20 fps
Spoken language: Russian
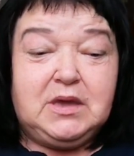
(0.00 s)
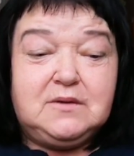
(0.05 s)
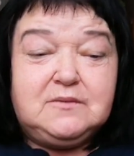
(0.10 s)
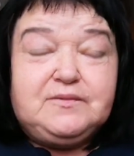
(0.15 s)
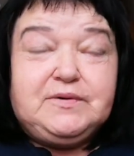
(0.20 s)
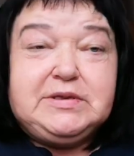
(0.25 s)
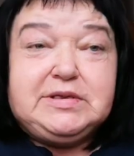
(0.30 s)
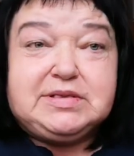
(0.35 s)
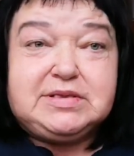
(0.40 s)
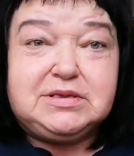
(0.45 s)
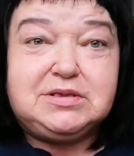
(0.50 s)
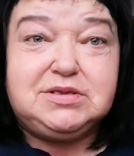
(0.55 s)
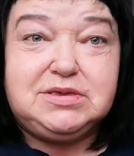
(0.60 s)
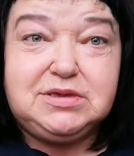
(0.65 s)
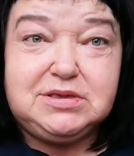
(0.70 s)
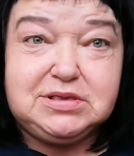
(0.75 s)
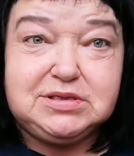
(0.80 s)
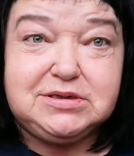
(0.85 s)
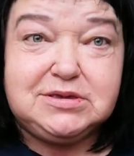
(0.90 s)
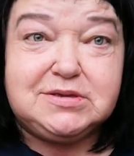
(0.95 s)
Вы
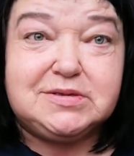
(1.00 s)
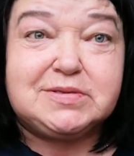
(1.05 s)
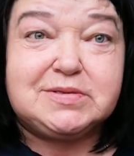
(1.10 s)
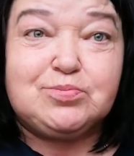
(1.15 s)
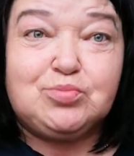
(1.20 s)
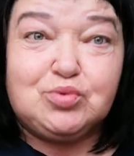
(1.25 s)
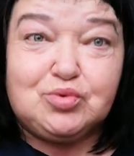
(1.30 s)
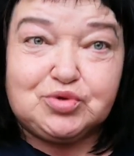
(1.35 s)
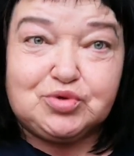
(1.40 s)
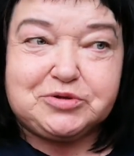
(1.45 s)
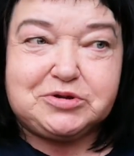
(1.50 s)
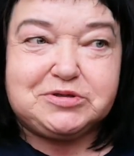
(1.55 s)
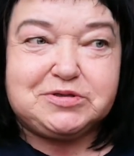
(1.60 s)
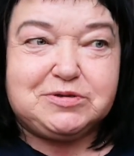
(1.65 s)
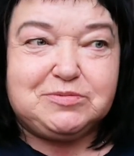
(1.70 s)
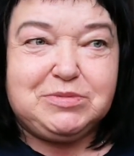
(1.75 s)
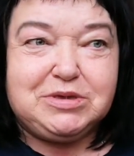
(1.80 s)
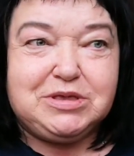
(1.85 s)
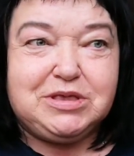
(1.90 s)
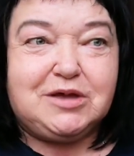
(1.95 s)
сидите и
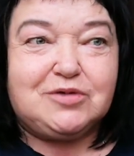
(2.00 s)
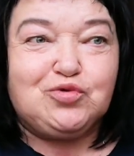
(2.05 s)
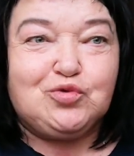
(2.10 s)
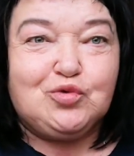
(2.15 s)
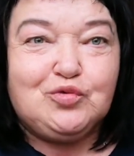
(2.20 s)
смотрите меня,